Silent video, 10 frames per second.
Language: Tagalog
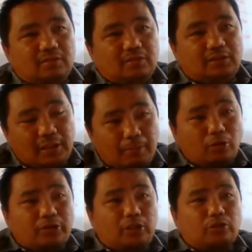si
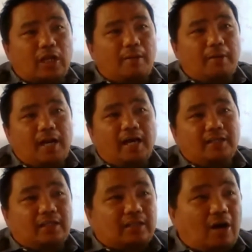Mose usa ka
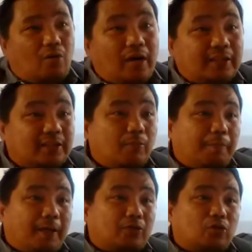balaan nga tawo, wala siya
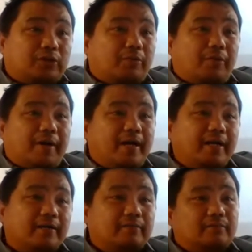mopatol sa
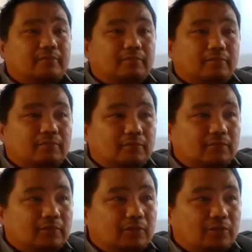babae.
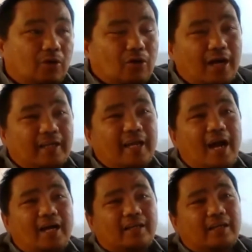Ug ang
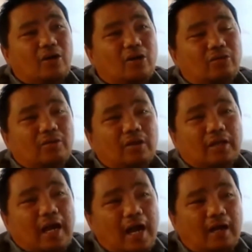iyang ingon
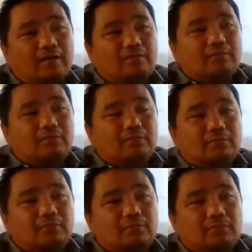nga
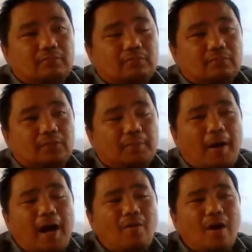
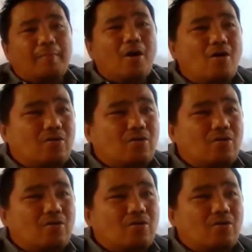pahawa mo.